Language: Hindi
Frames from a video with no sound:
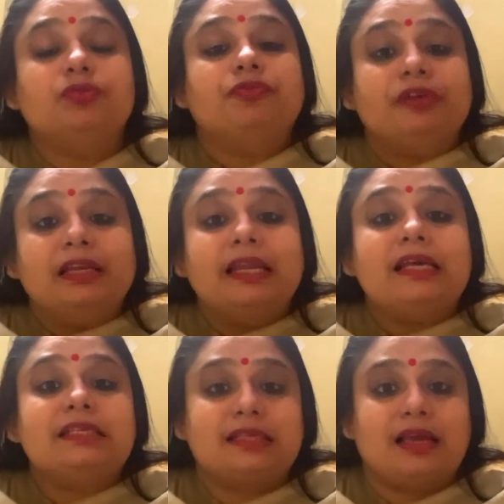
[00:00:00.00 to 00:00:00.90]
जो
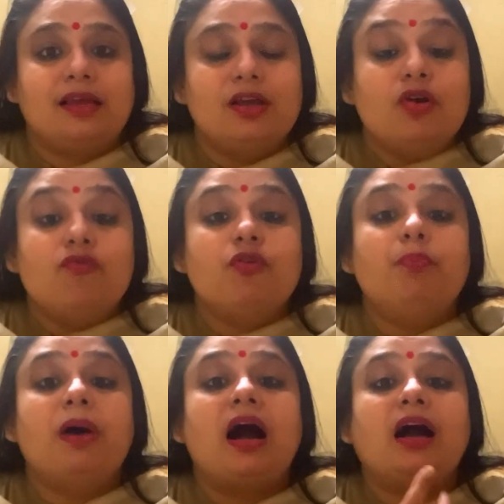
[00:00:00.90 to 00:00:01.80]
फीलिंग्स हैं वो
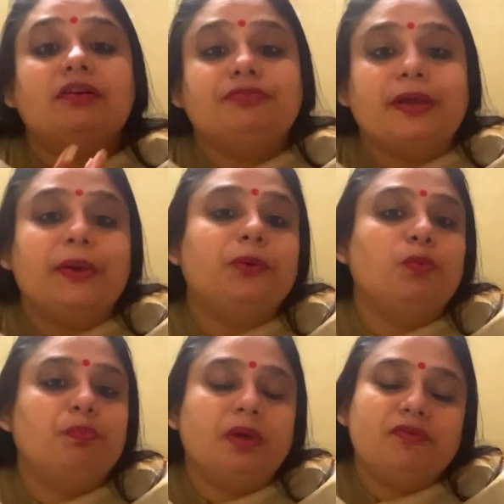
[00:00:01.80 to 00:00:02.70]
भाव के
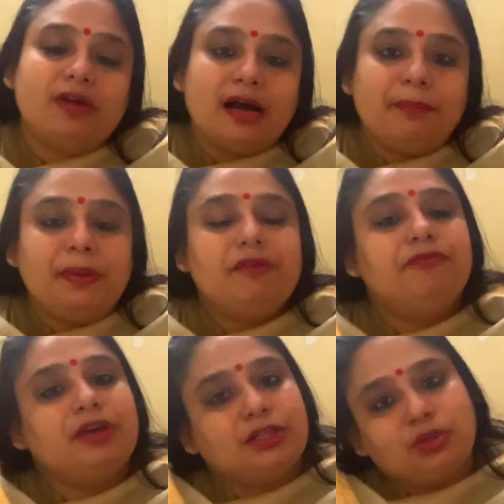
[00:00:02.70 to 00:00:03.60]
रूप में वहां पे
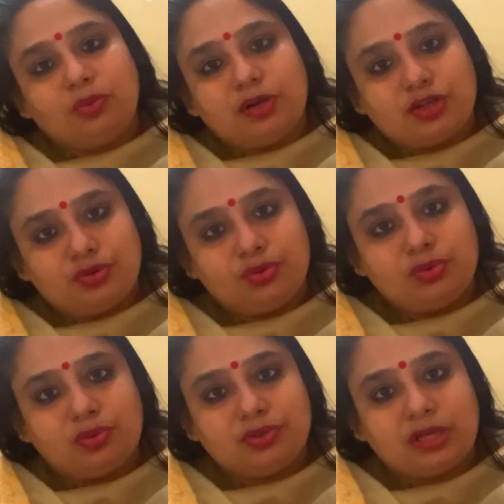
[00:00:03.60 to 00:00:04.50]
व्यक्त होना
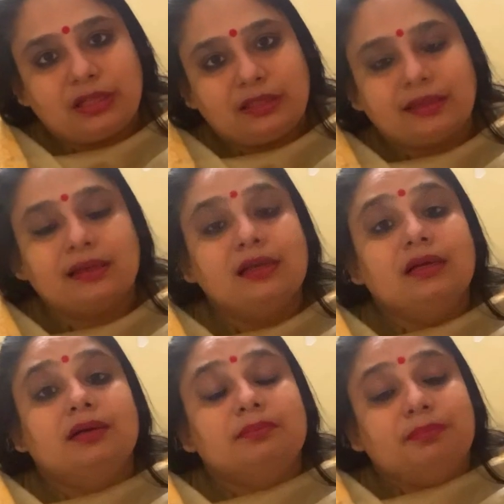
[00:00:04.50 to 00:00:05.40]
शुरू हो जाती
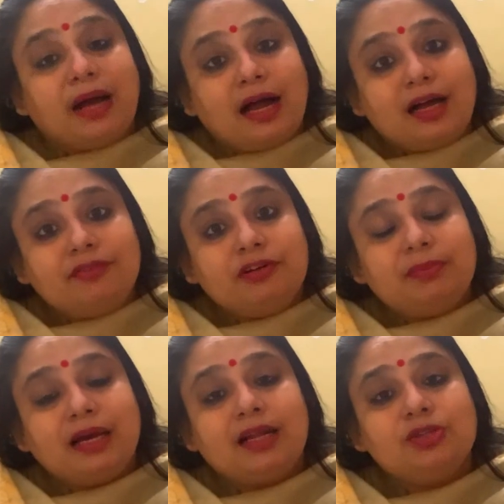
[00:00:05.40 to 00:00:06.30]
है भाव
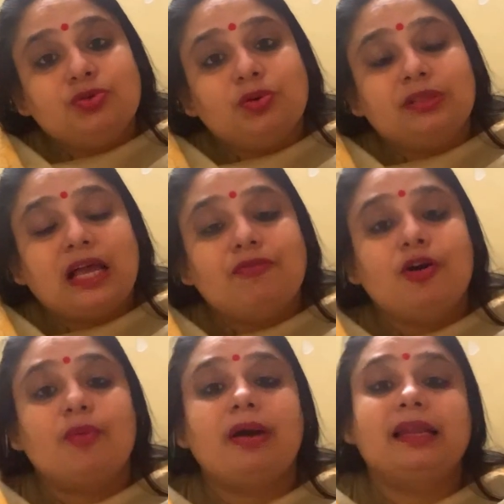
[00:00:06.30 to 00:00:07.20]
हमारा जो होता है
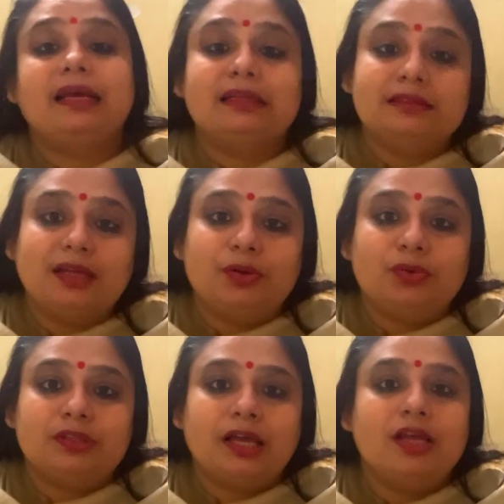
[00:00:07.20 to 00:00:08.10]
वो हमारे अंदर
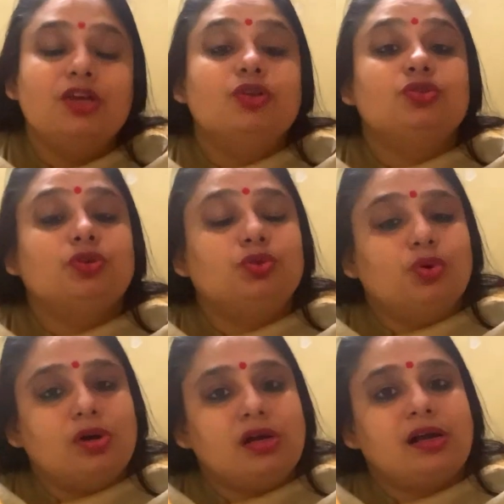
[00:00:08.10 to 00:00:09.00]
होता है जो
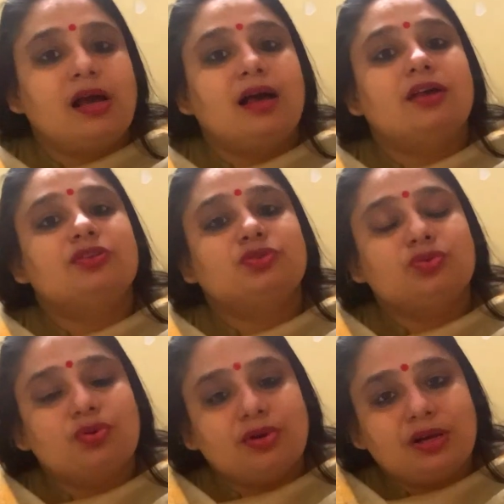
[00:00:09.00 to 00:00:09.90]
दुख का
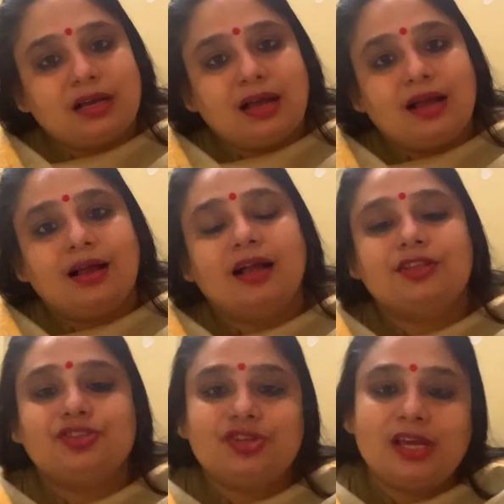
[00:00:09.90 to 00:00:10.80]
सुख का
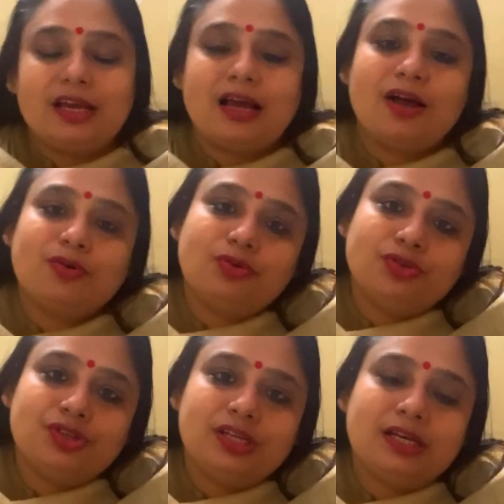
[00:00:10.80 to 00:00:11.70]
अच्छे का
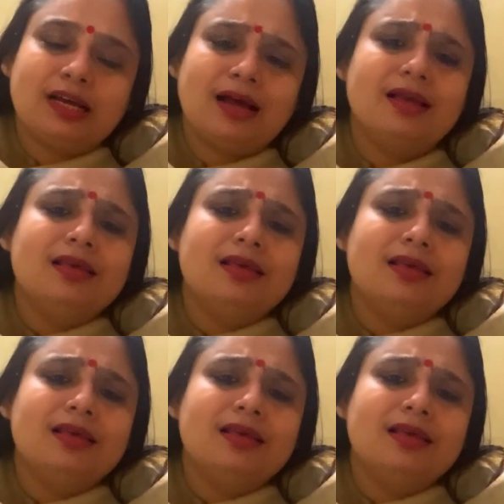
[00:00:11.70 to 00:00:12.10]
खुशी का